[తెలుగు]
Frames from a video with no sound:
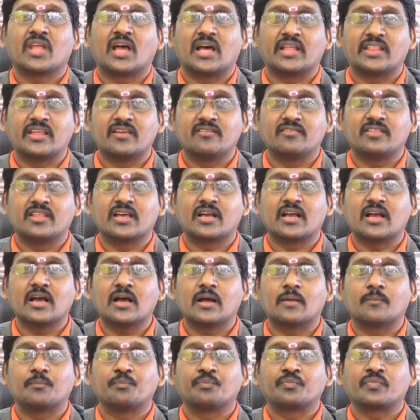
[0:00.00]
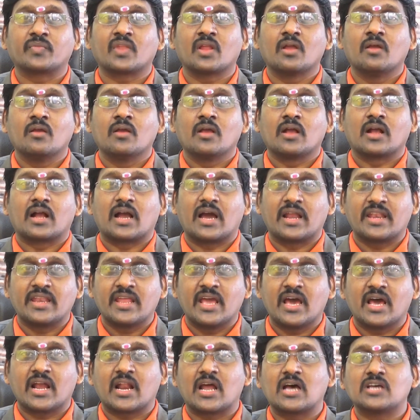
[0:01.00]
అదేవిధంగా
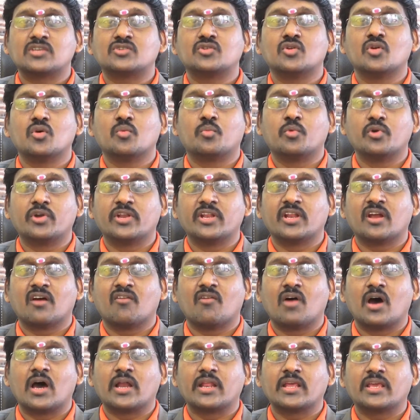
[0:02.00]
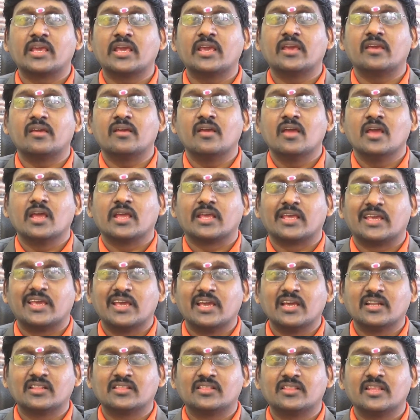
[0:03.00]
కన్యారాశిలో పుట్టిన వారికి
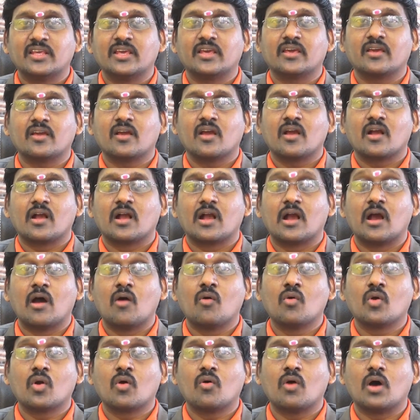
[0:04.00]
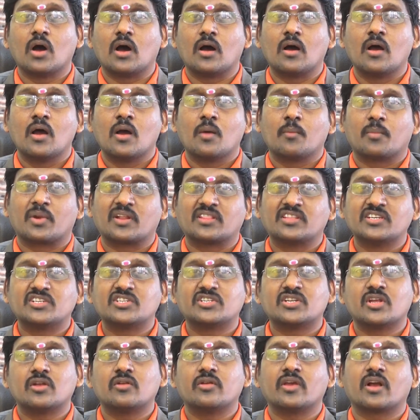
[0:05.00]
కీర్తి గౌరవ
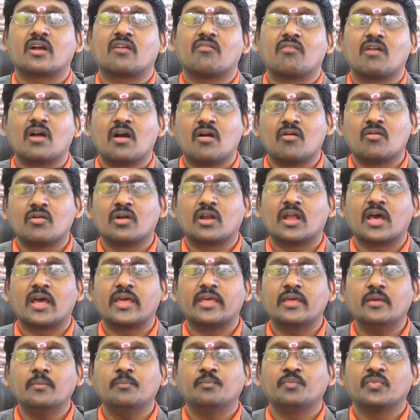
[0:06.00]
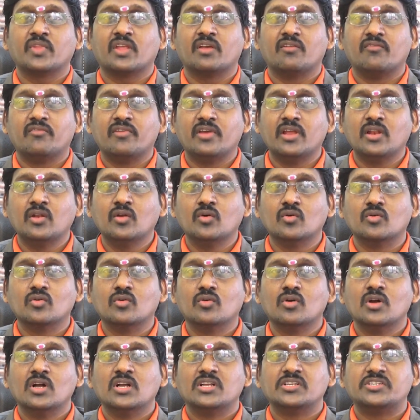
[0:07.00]
ప్రతిష్టలు ఎక్కువగా ఉంటాయి వీళ్ళు
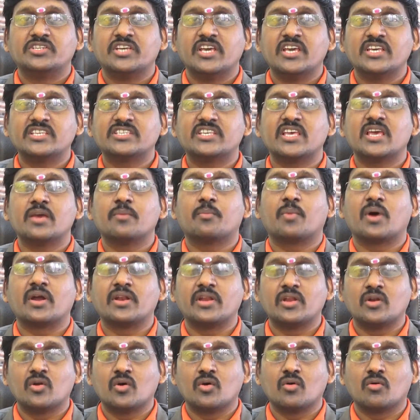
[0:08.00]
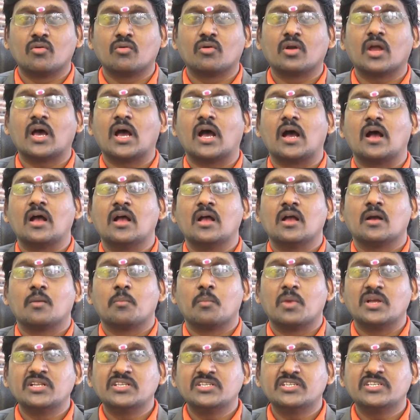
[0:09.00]
చేసే పనిలో కూడా
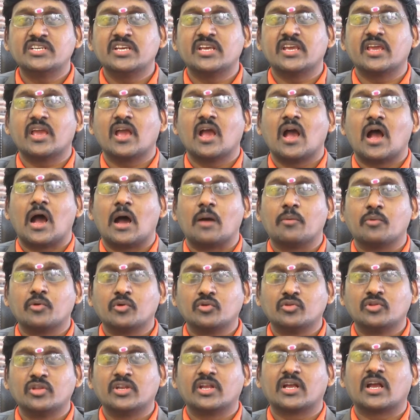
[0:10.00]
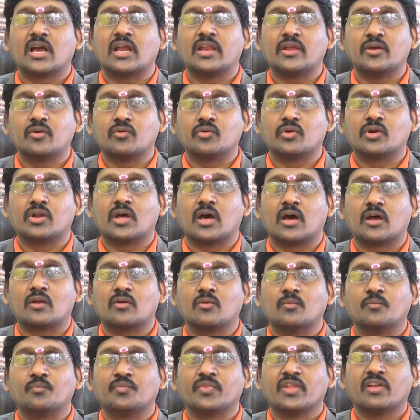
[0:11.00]
మంచి అభివృద్ధిని కలిగి
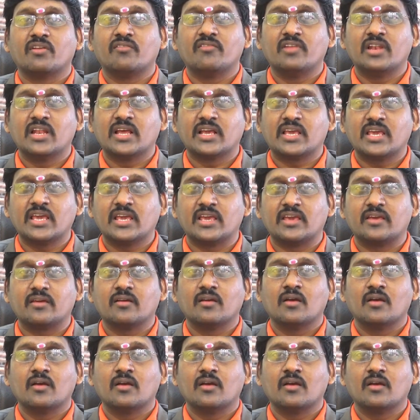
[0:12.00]
ఉంటారు వీళ్ళకి